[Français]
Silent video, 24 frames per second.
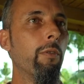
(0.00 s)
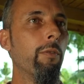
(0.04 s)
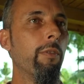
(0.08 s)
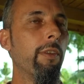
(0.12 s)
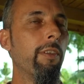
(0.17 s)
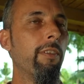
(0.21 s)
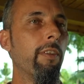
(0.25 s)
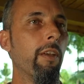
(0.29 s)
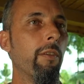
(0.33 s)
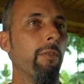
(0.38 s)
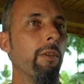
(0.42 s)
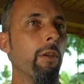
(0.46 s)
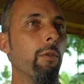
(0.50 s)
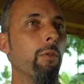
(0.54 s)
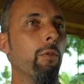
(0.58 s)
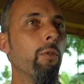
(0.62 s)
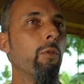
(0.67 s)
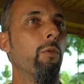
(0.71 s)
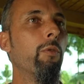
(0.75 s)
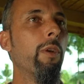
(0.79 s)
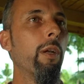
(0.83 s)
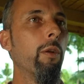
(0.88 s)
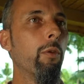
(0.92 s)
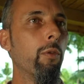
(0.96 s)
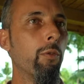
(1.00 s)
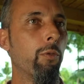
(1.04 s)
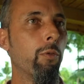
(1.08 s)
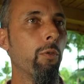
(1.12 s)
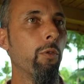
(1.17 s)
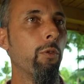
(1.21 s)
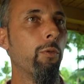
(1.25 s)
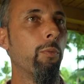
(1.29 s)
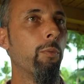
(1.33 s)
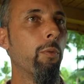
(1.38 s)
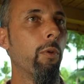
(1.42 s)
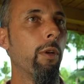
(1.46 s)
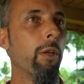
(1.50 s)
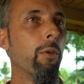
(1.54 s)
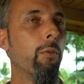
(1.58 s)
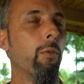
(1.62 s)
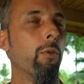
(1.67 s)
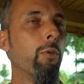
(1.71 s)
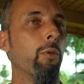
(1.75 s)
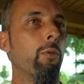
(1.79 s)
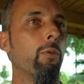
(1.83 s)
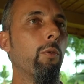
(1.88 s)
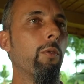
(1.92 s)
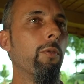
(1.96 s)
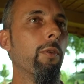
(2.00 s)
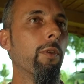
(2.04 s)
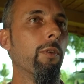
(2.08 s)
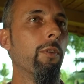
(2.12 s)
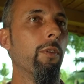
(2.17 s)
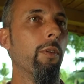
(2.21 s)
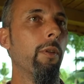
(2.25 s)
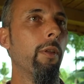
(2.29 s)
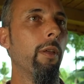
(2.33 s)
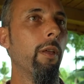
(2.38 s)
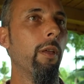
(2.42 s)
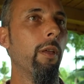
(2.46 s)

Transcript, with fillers: va servir de nouvelles ressources pour la culture suivante.